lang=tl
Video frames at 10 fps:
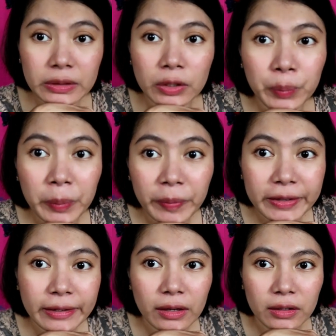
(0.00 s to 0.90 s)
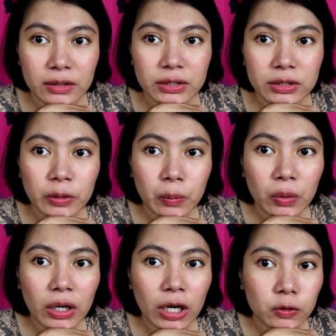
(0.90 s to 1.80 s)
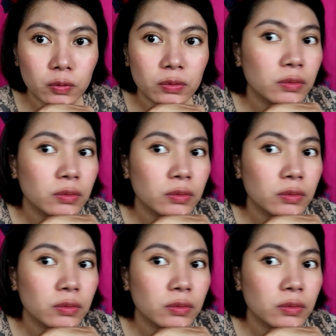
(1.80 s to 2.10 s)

effect na kagad siya sa mukha ko.